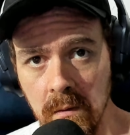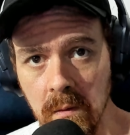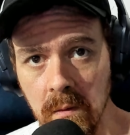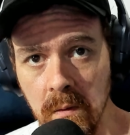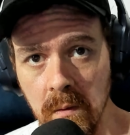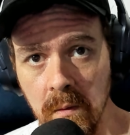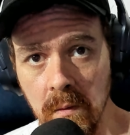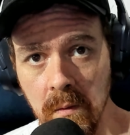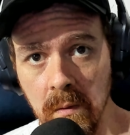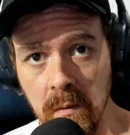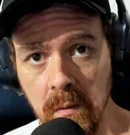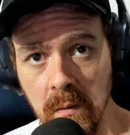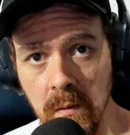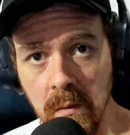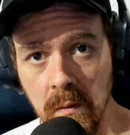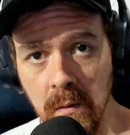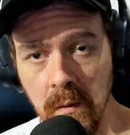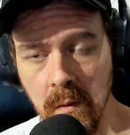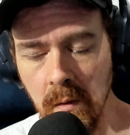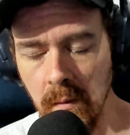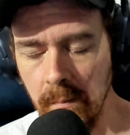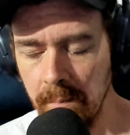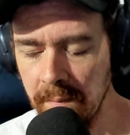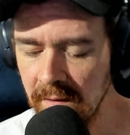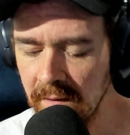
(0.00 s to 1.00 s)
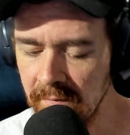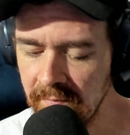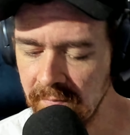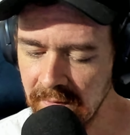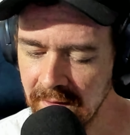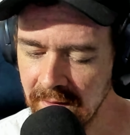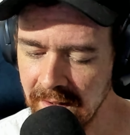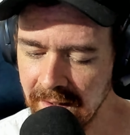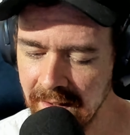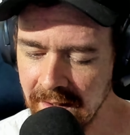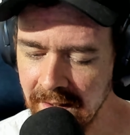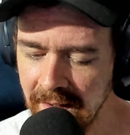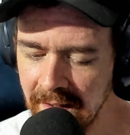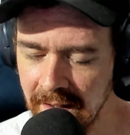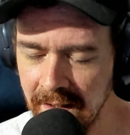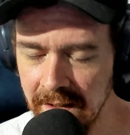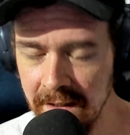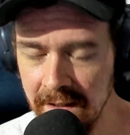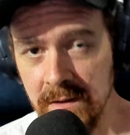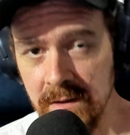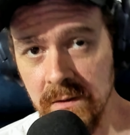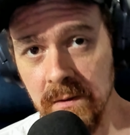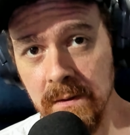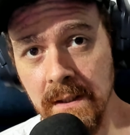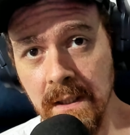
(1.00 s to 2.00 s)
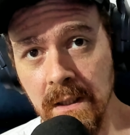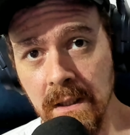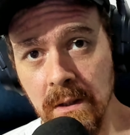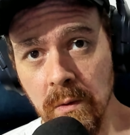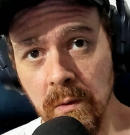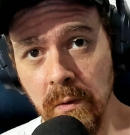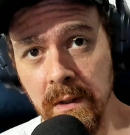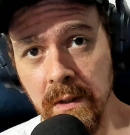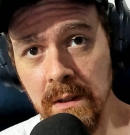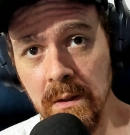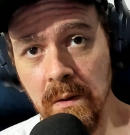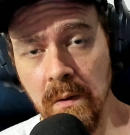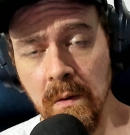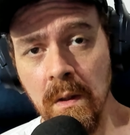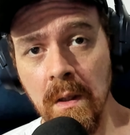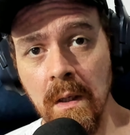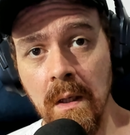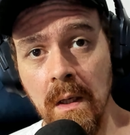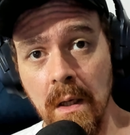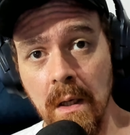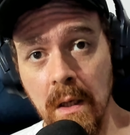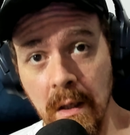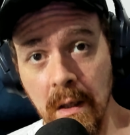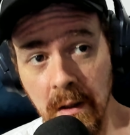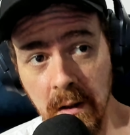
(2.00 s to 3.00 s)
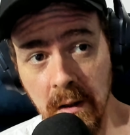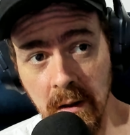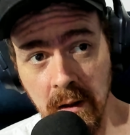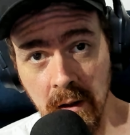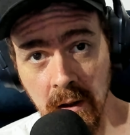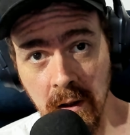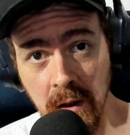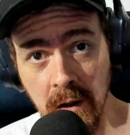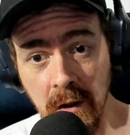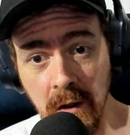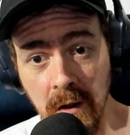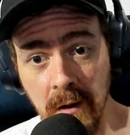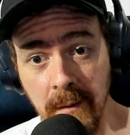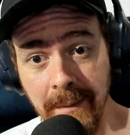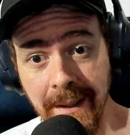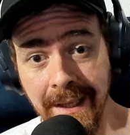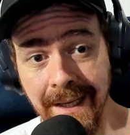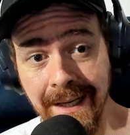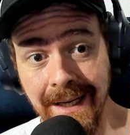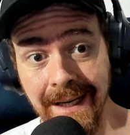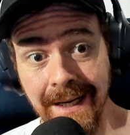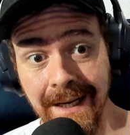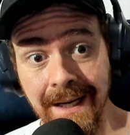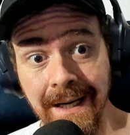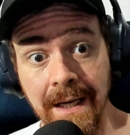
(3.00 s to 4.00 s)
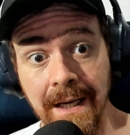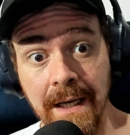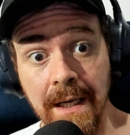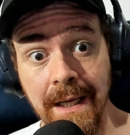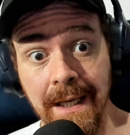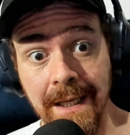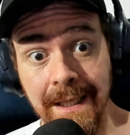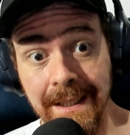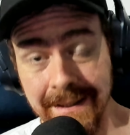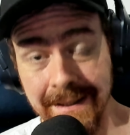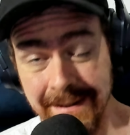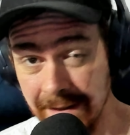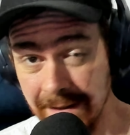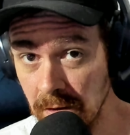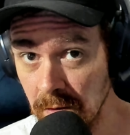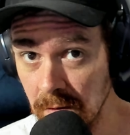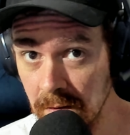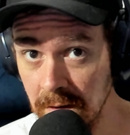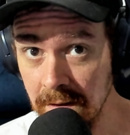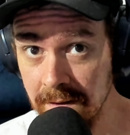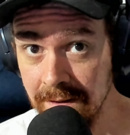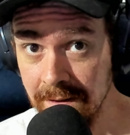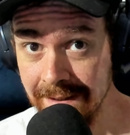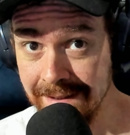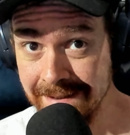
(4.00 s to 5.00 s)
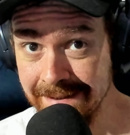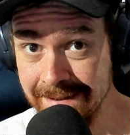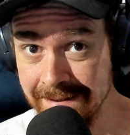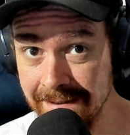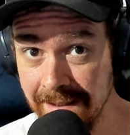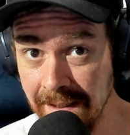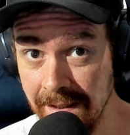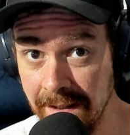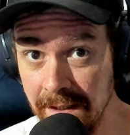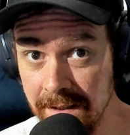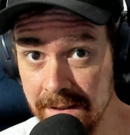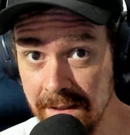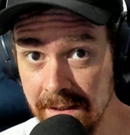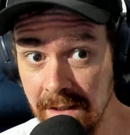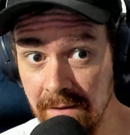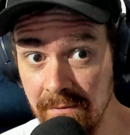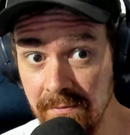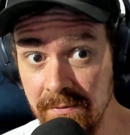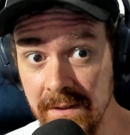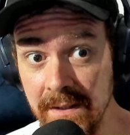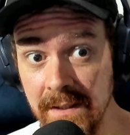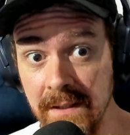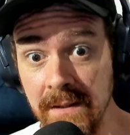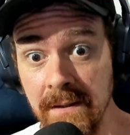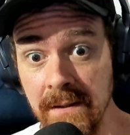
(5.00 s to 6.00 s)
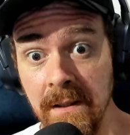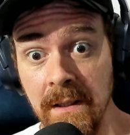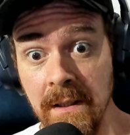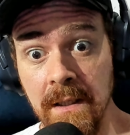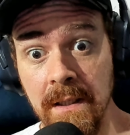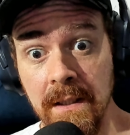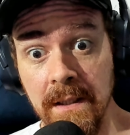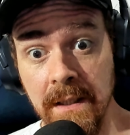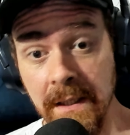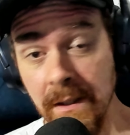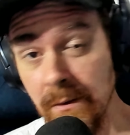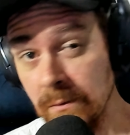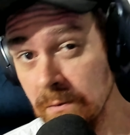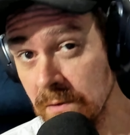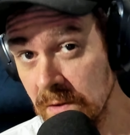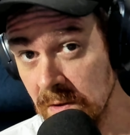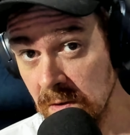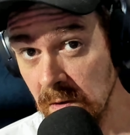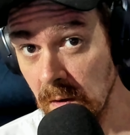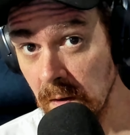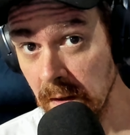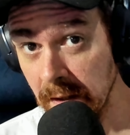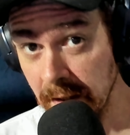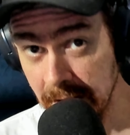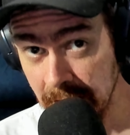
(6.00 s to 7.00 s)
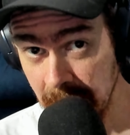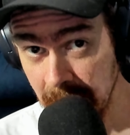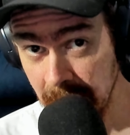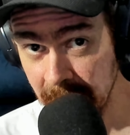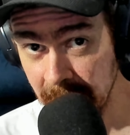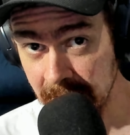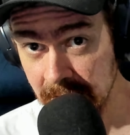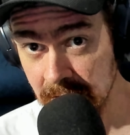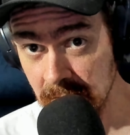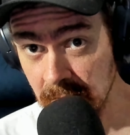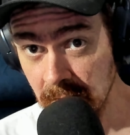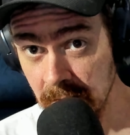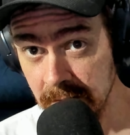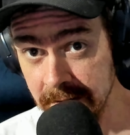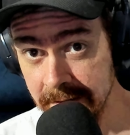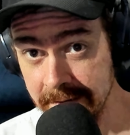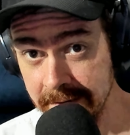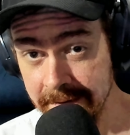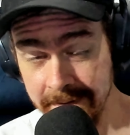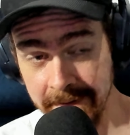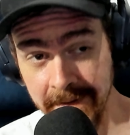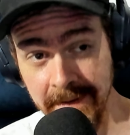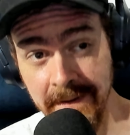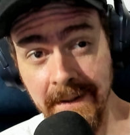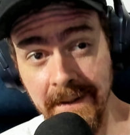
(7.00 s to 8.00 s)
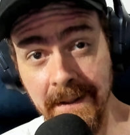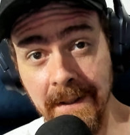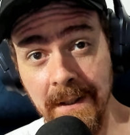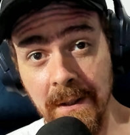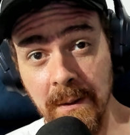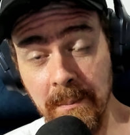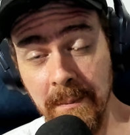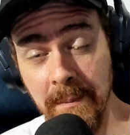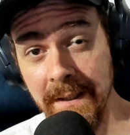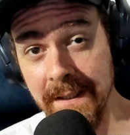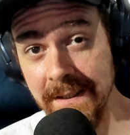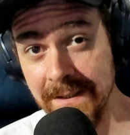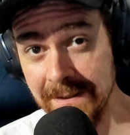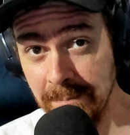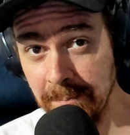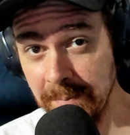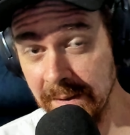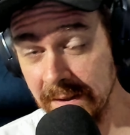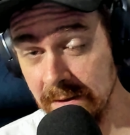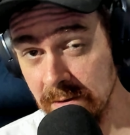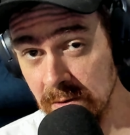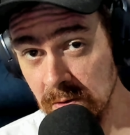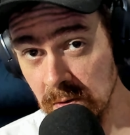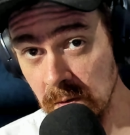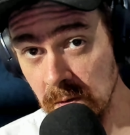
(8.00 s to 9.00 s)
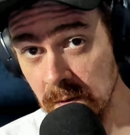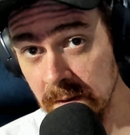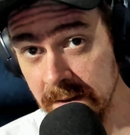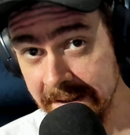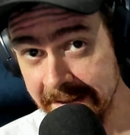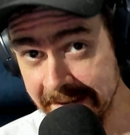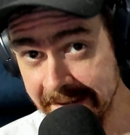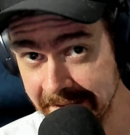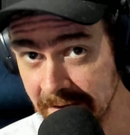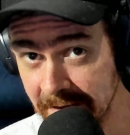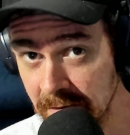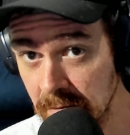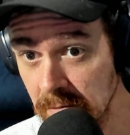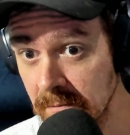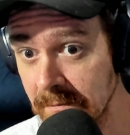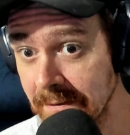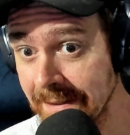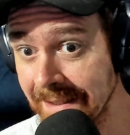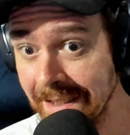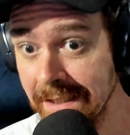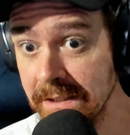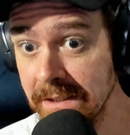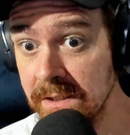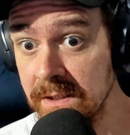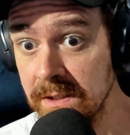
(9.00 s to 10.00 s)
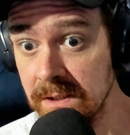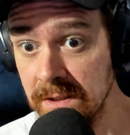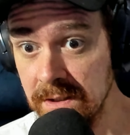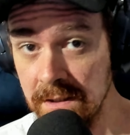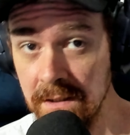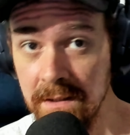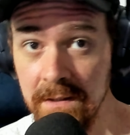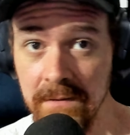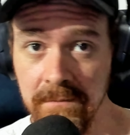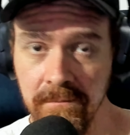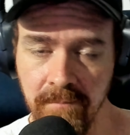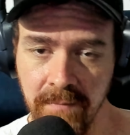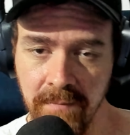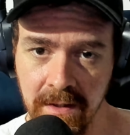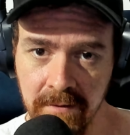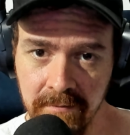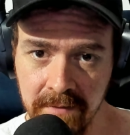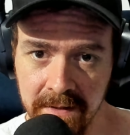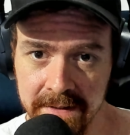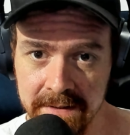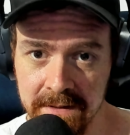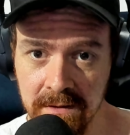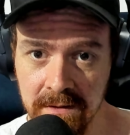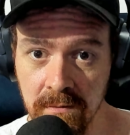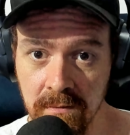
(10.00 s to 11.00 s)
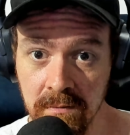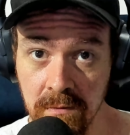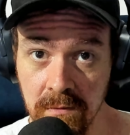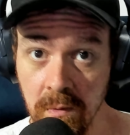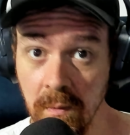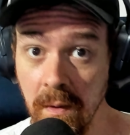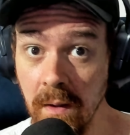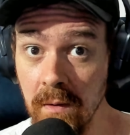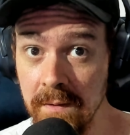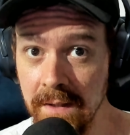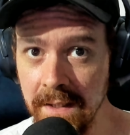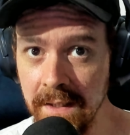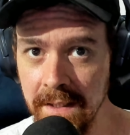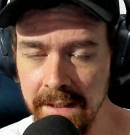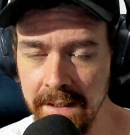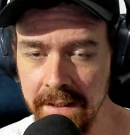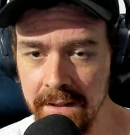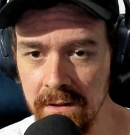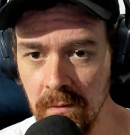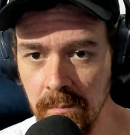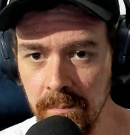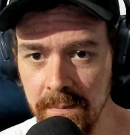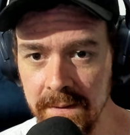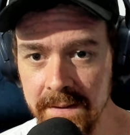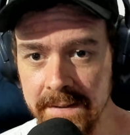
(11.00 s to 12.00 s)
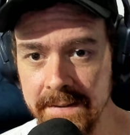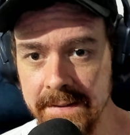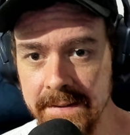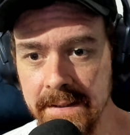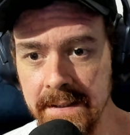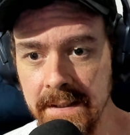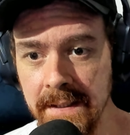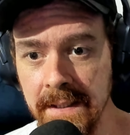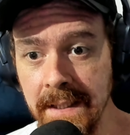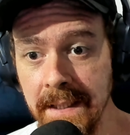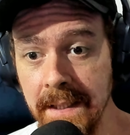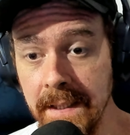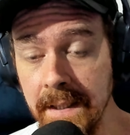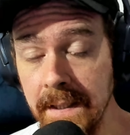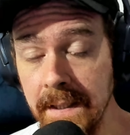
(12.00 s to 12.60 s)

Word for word: Opa, fala, tudo tranquilo? Roma, tá rolando nas internet da vida não só reclamações, mas pessoas indo na Steam, na versão do Elden Ring do PC,